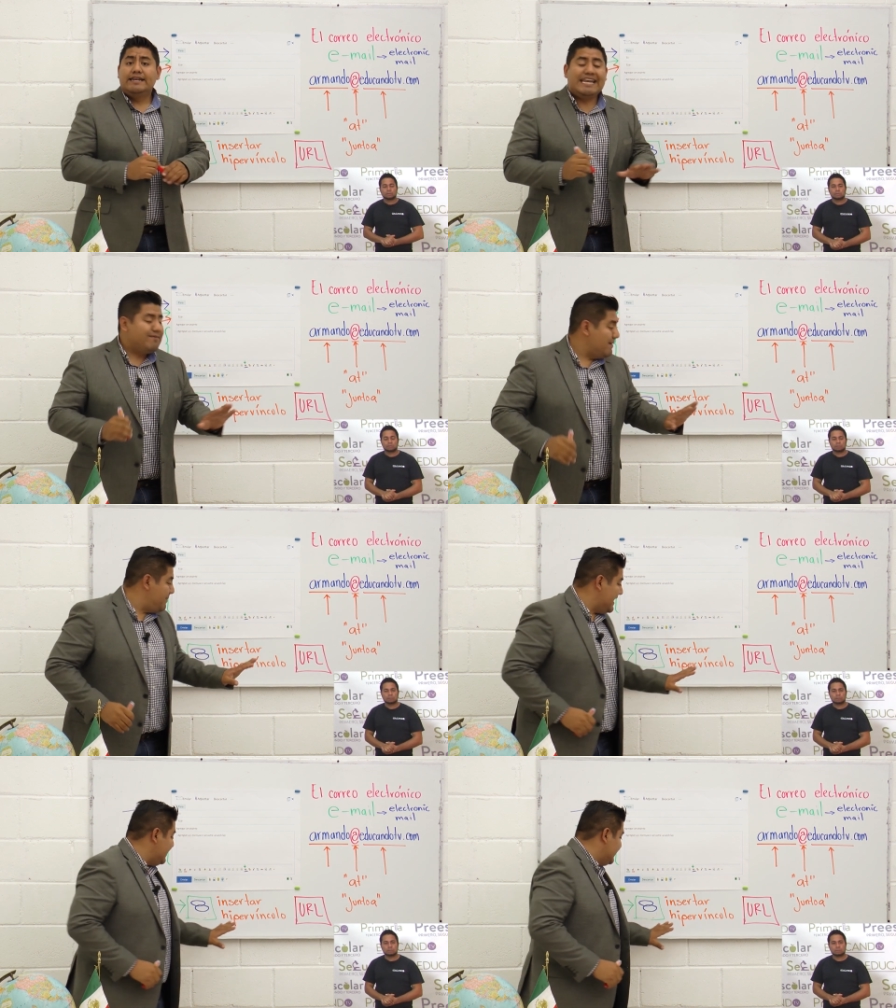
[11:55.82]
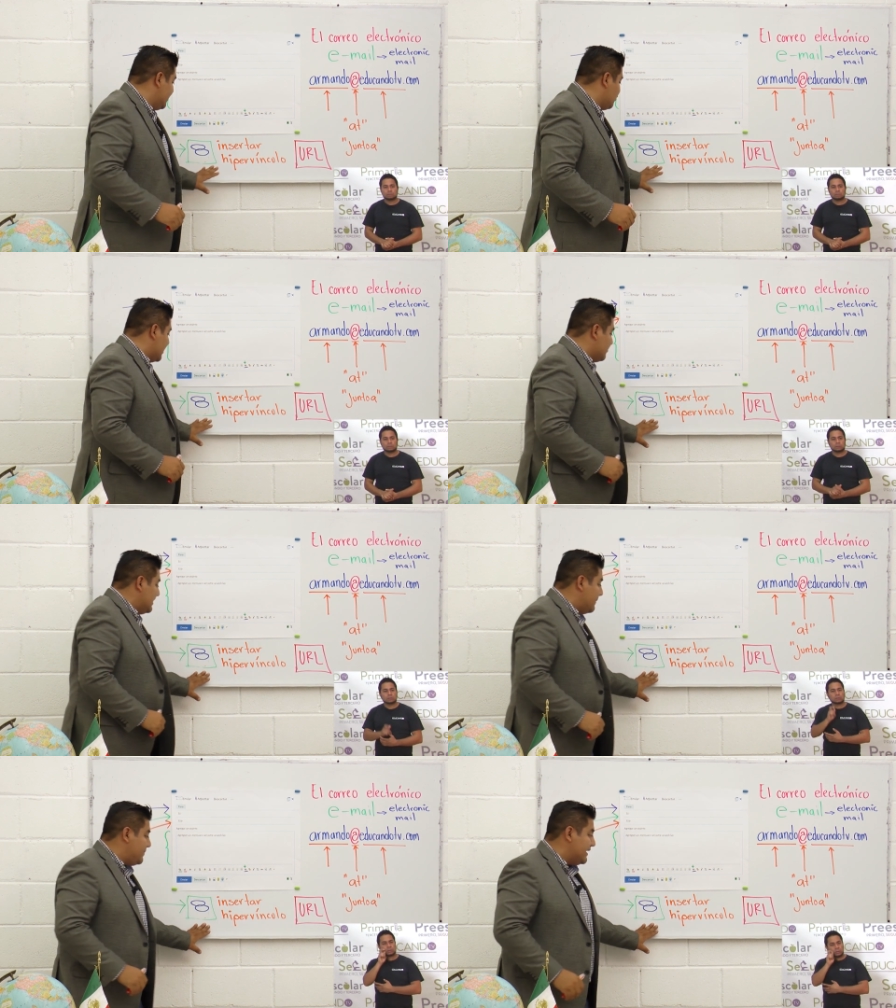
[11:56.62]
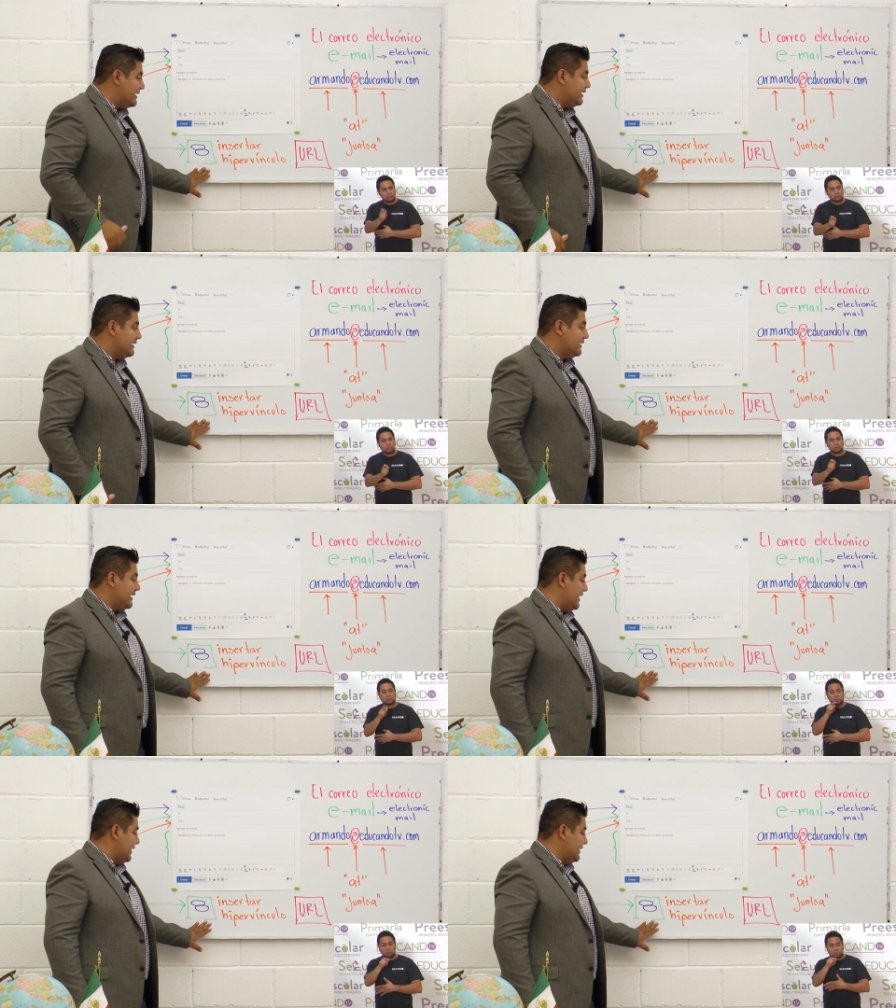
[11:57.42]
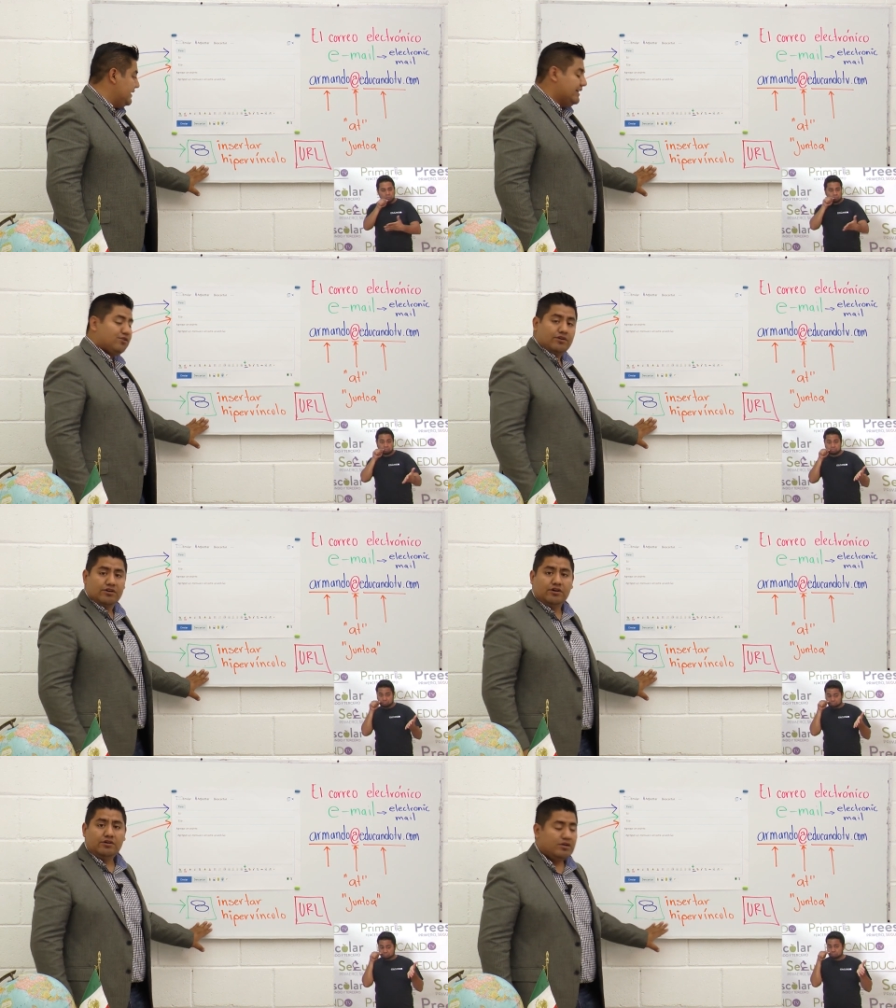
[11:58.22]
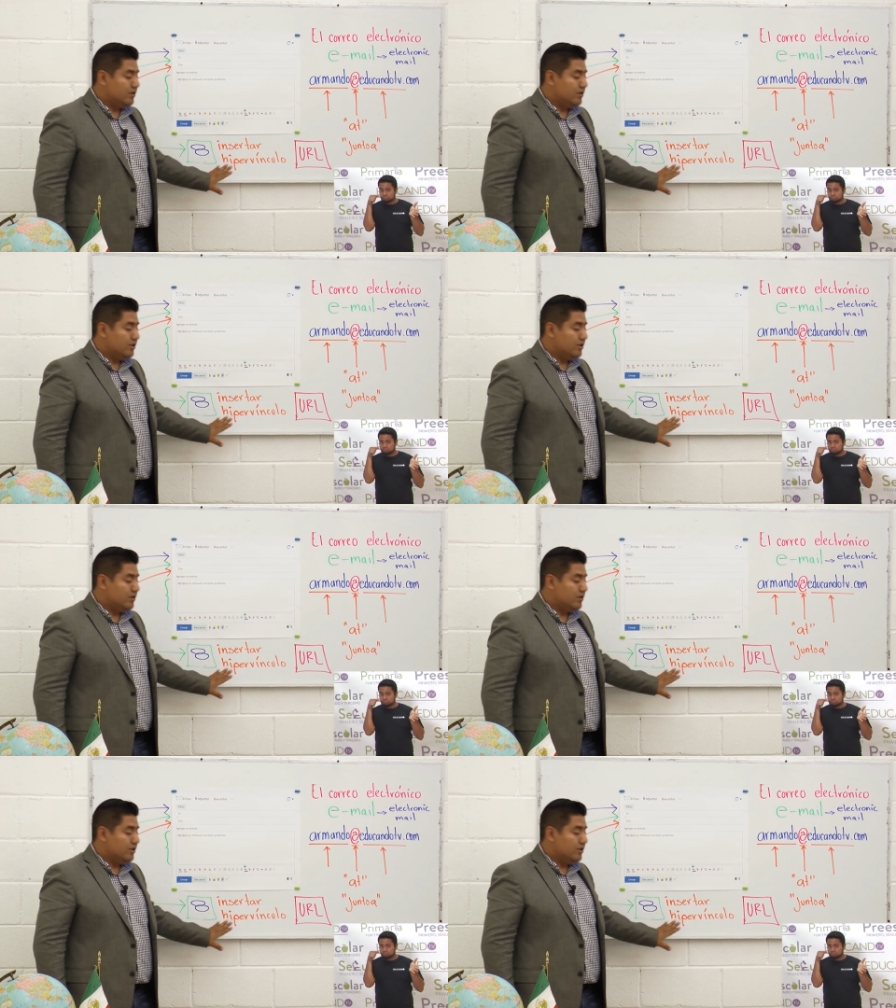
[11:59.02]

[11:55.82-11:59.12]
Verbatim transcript: Te va a aparecer cuando le aprietes este icono,